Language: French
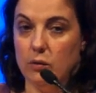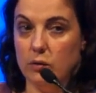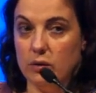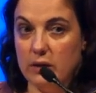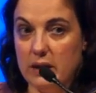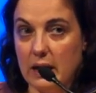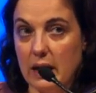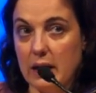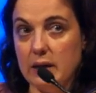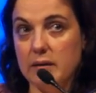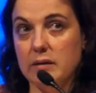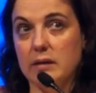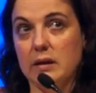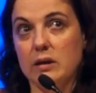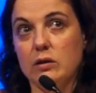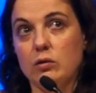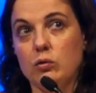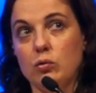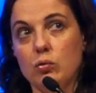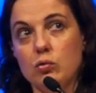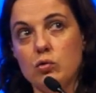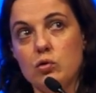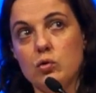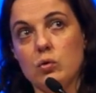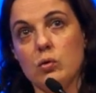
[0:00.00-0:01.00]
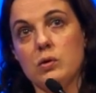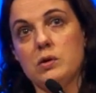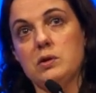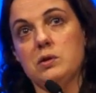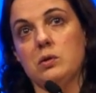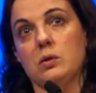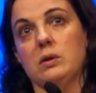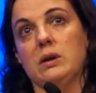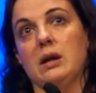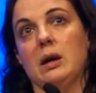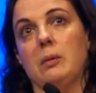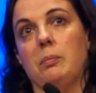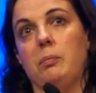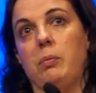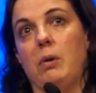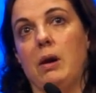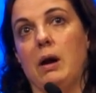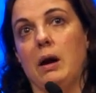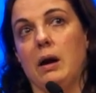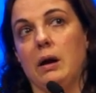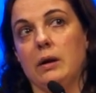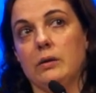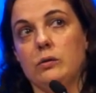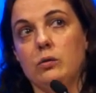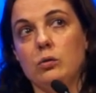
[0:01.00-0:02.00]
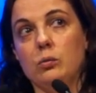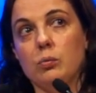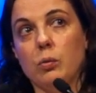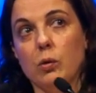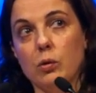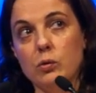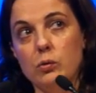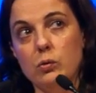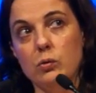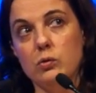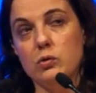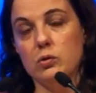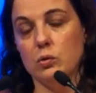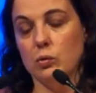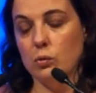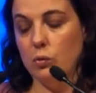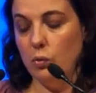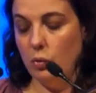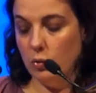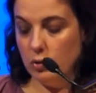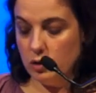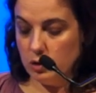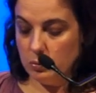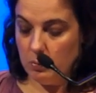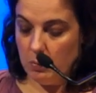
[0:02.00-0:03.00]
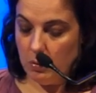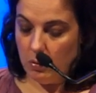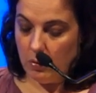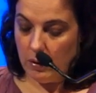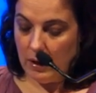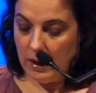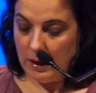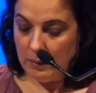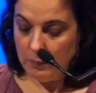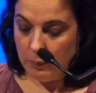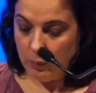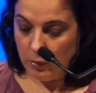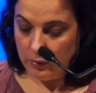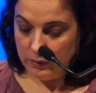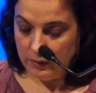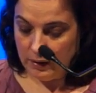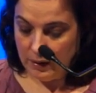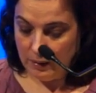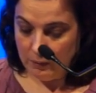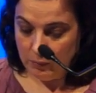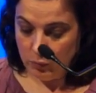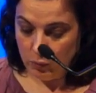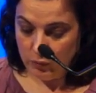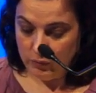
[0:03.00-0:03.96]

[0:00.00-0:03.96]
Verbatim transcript: garder toujours ce cap-là d'une production de logements abordable,